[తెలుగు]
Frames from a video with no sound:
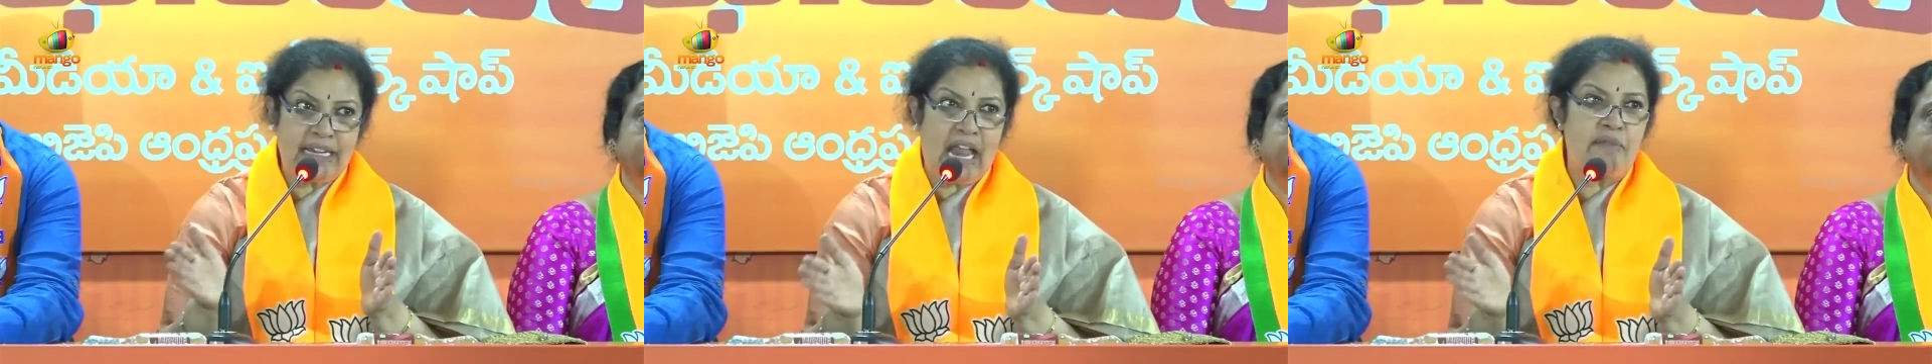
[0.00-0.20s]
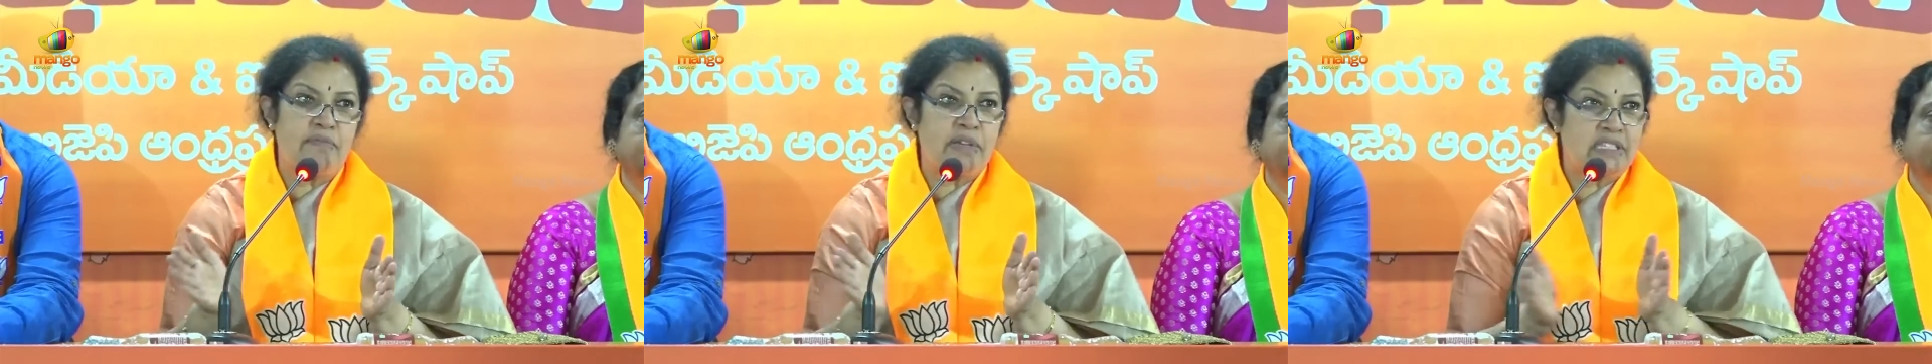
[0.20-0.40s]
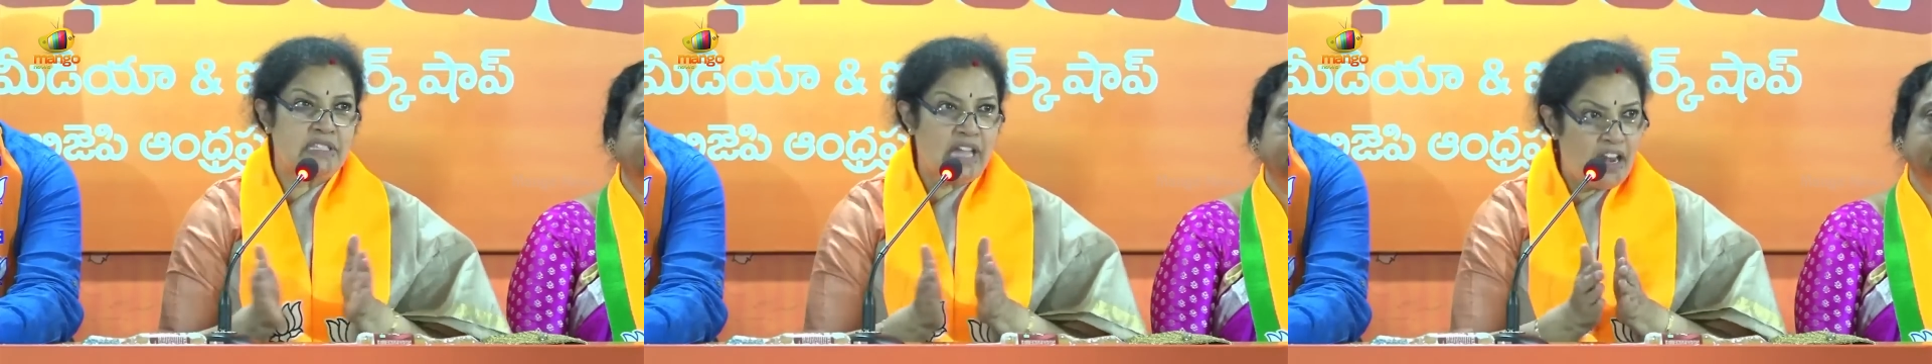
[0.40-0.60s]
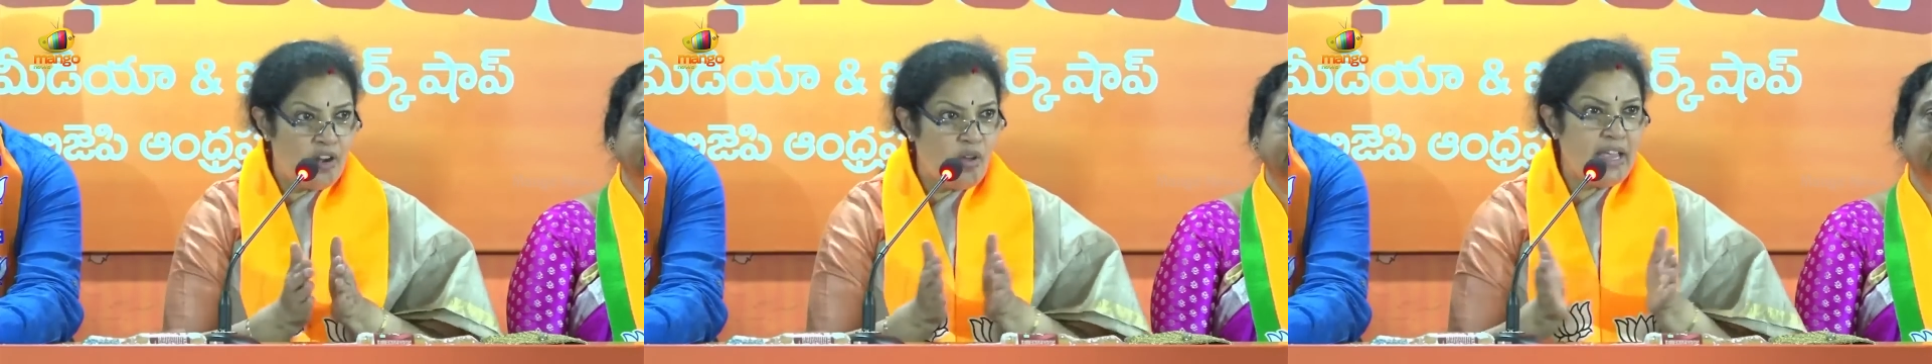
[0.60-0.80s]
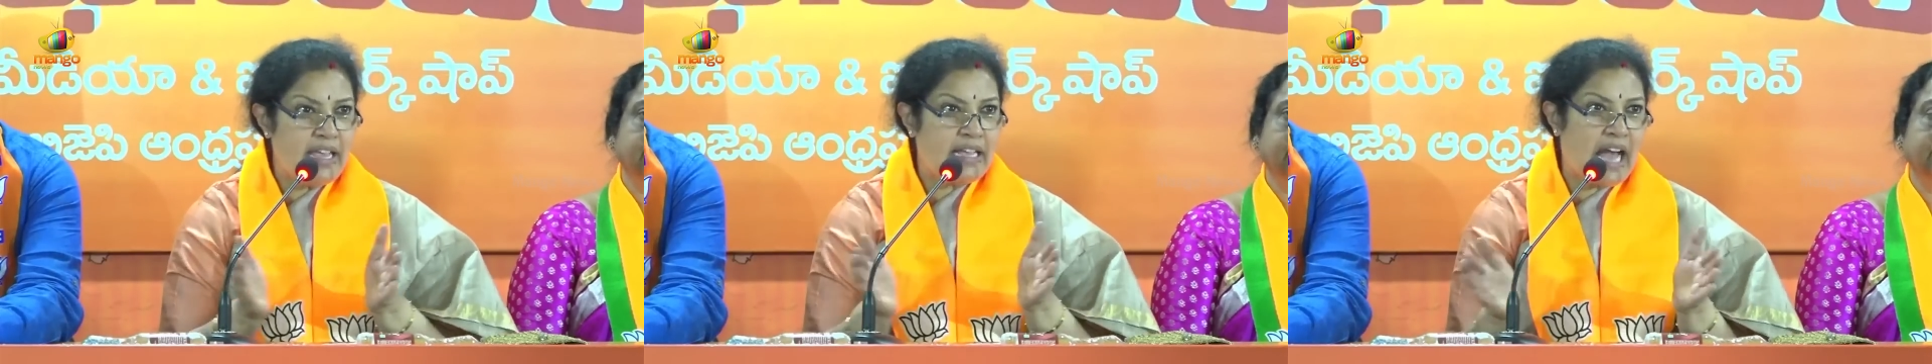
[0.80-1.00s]
గ్రామ
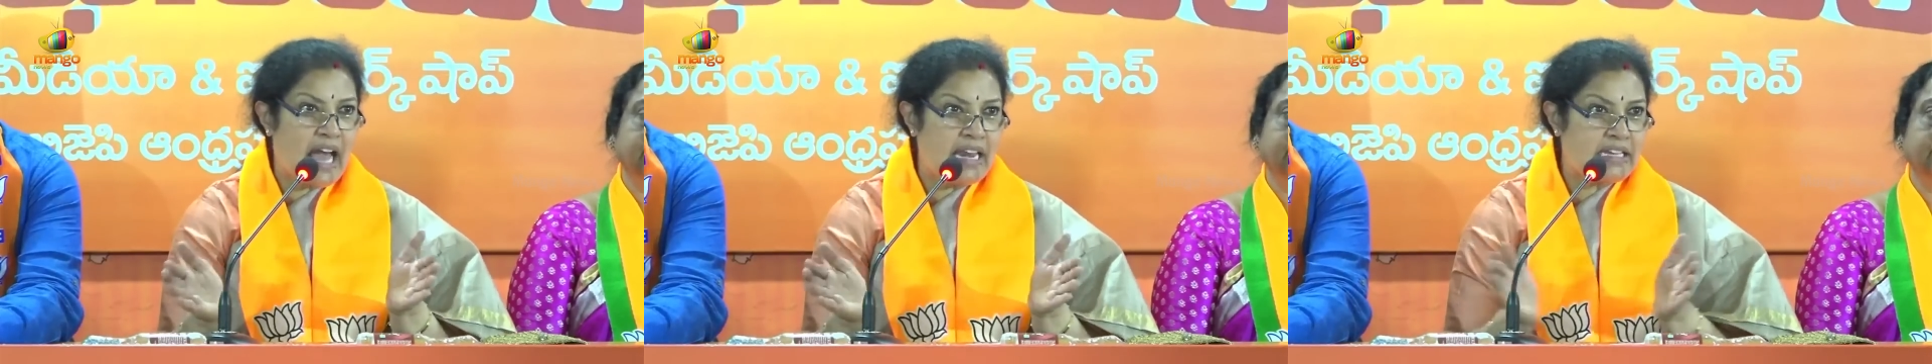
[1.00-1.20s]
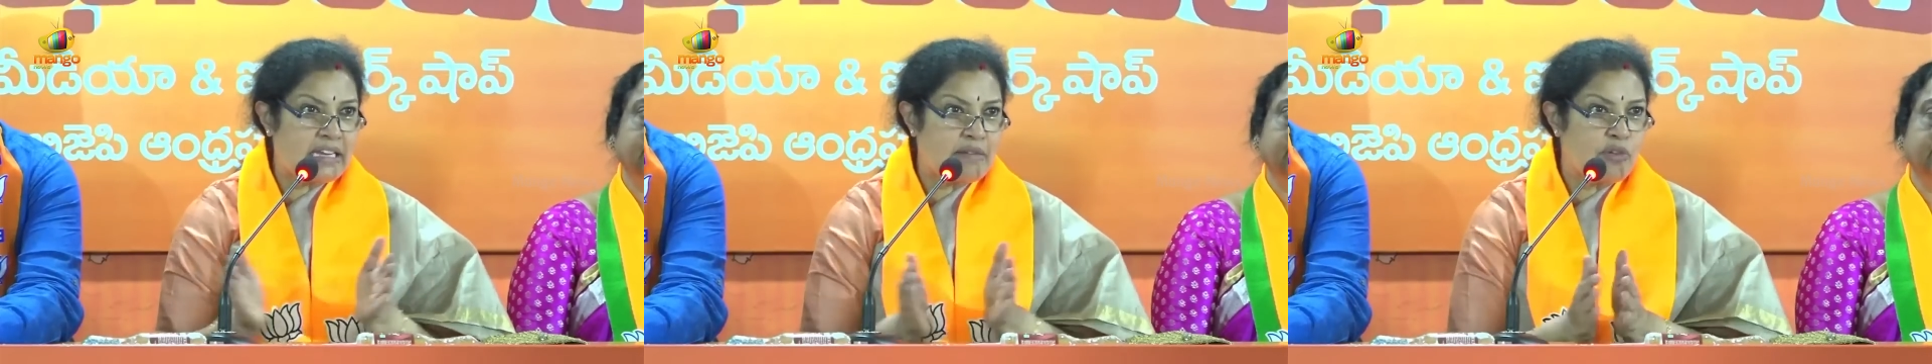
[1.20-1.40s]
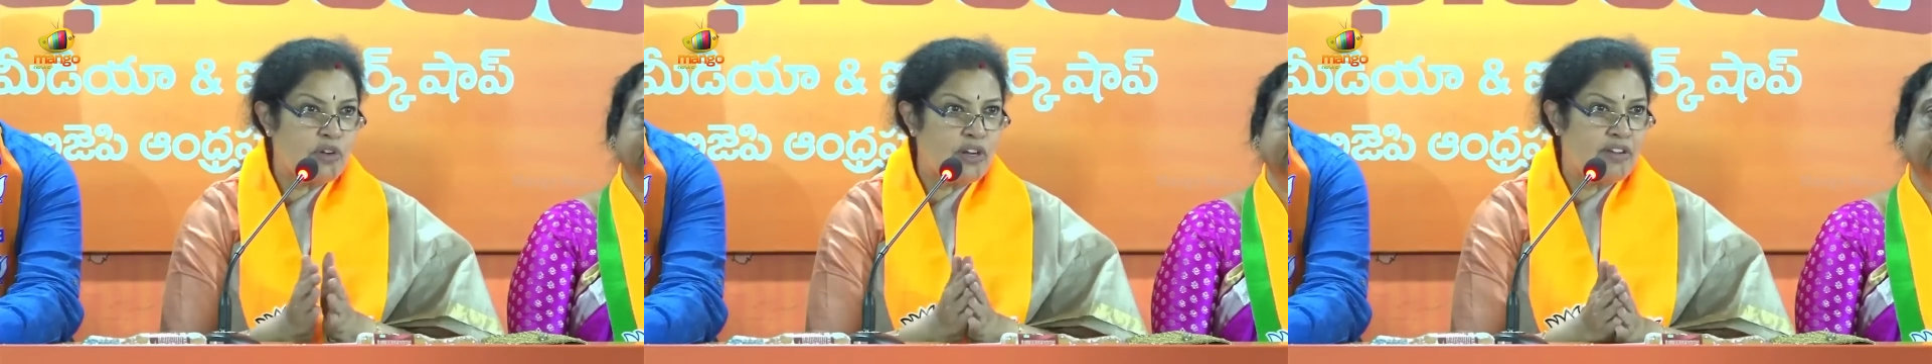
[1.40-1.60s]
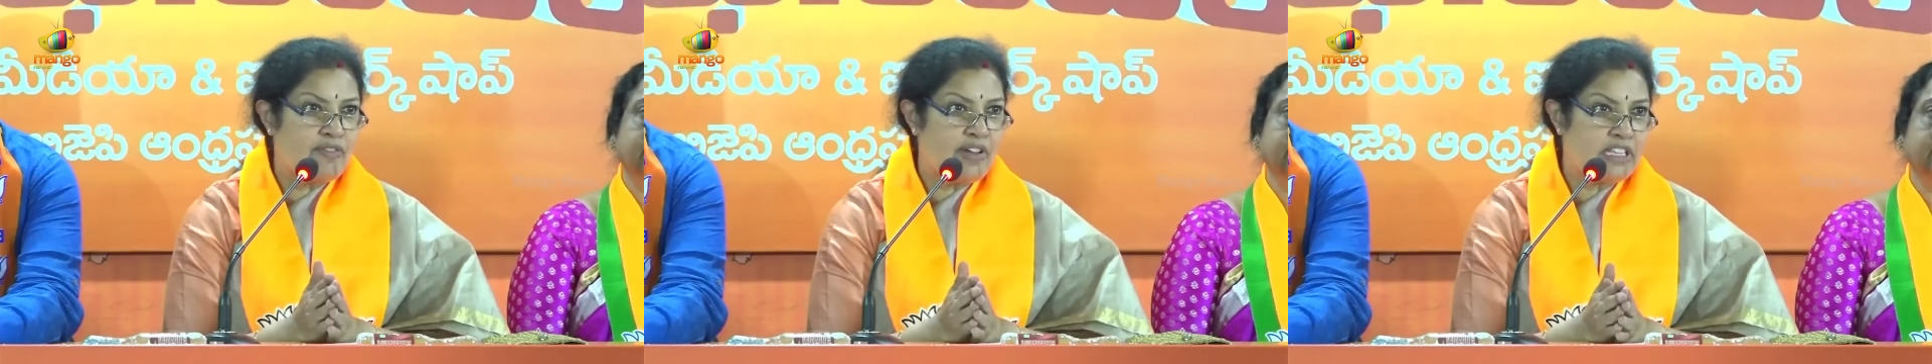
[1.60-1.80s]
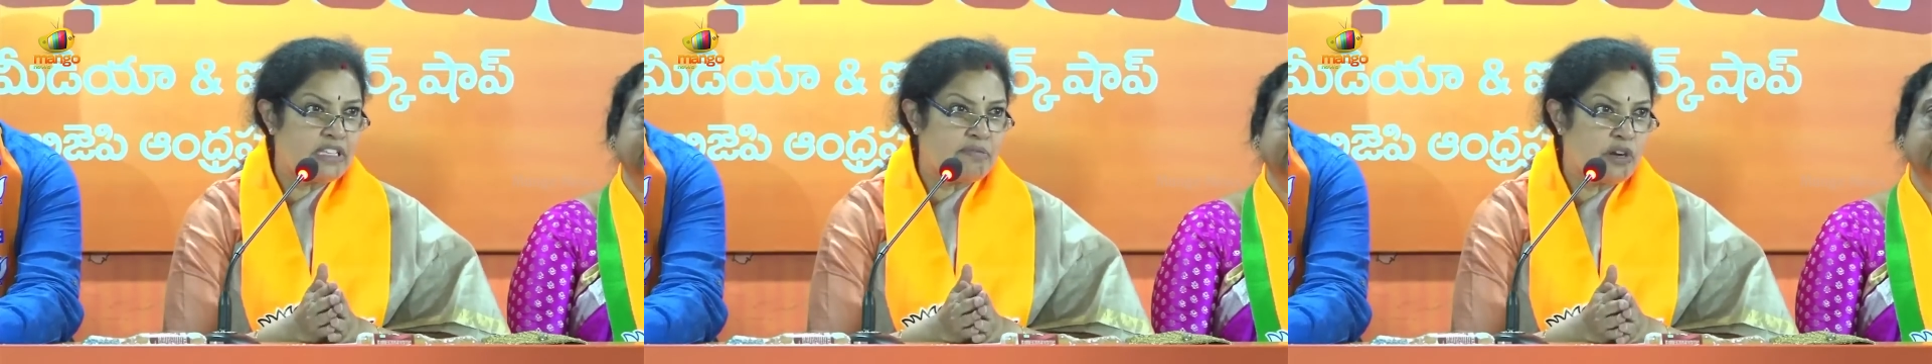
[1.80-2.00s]
స్థాయిలో ఈ కార్యక్రమం
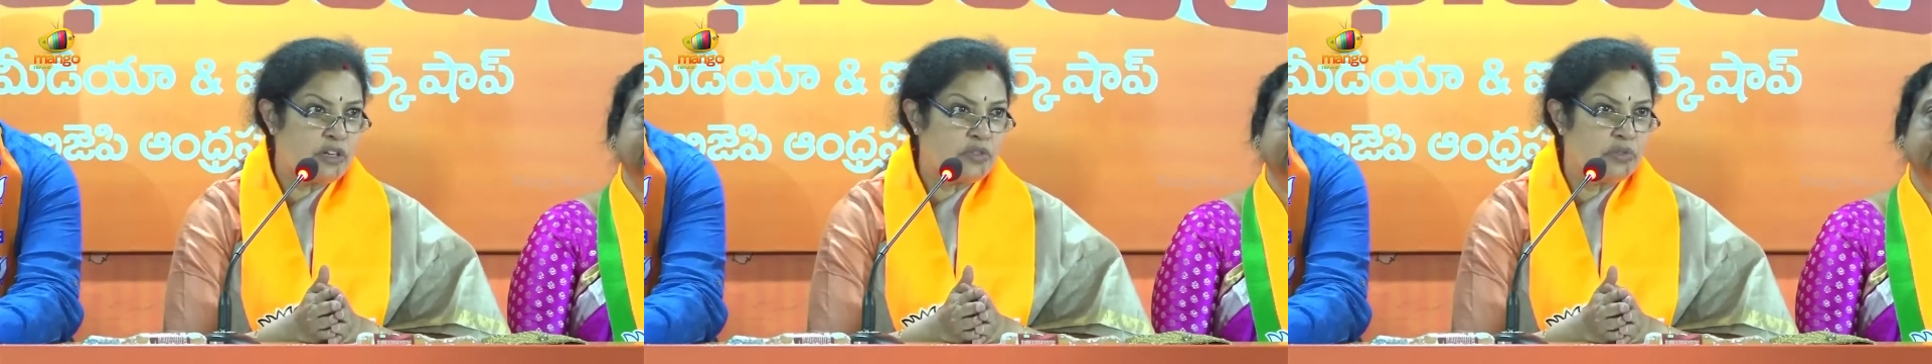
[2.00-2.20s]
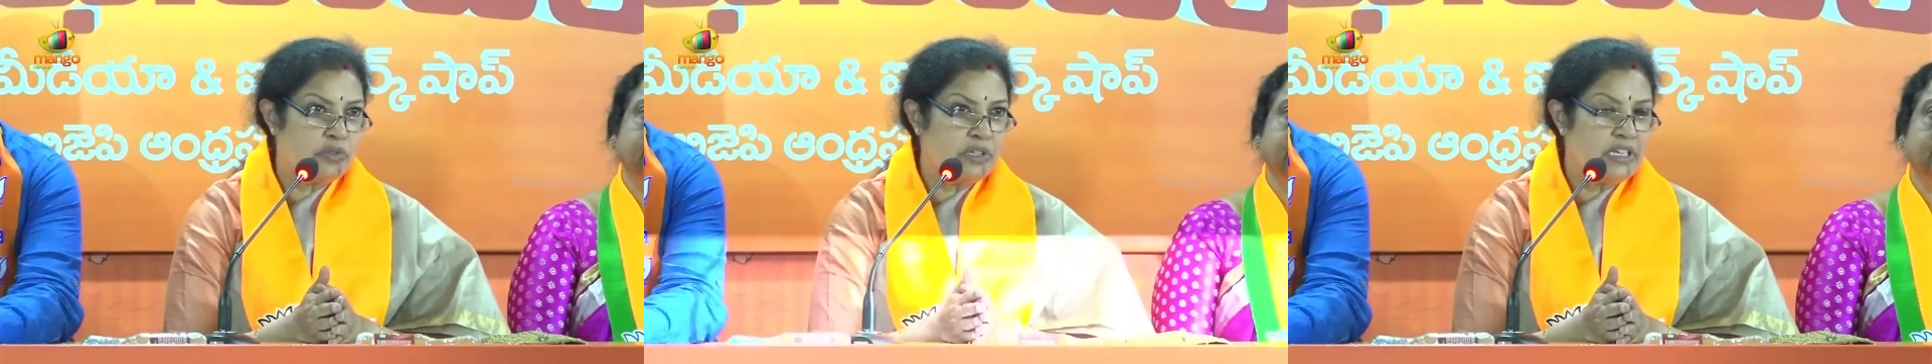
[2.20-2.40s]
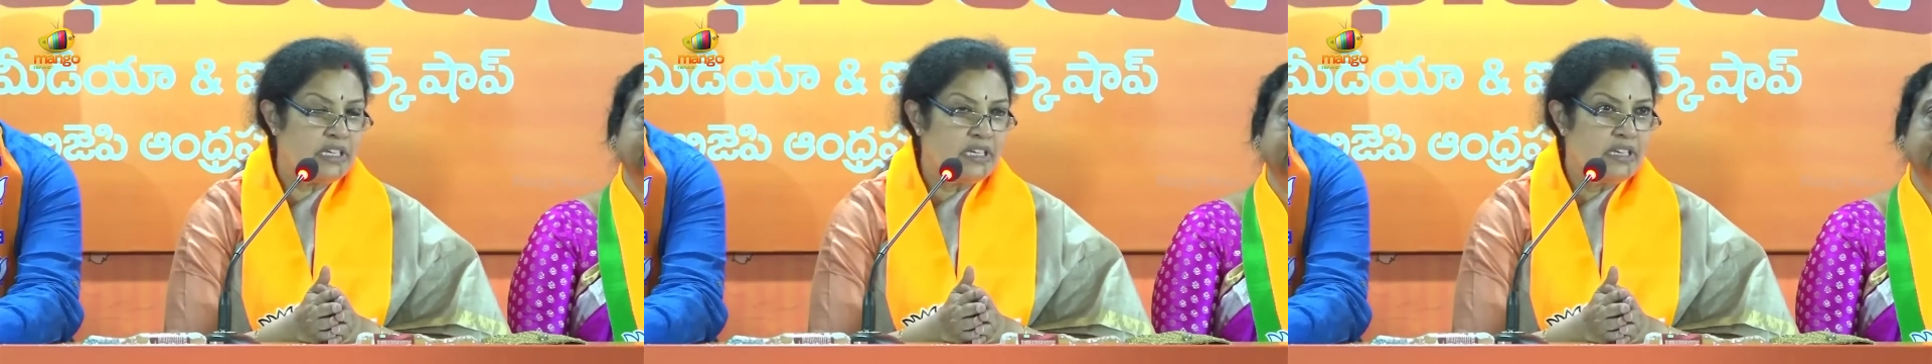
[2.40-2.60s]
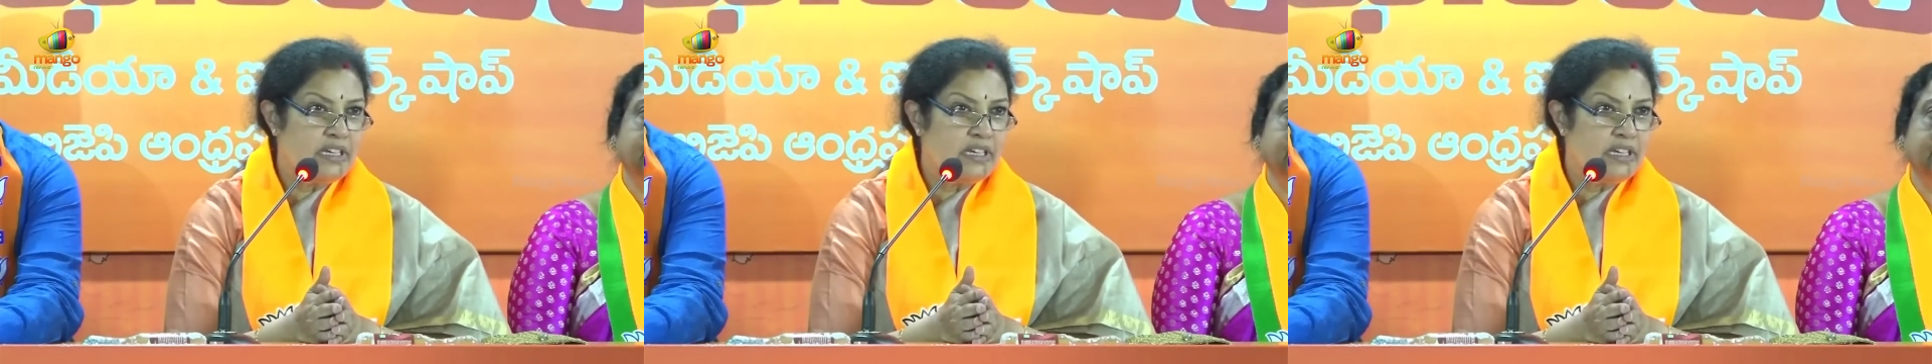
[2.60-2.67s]
నిర్వహించబడుతుంది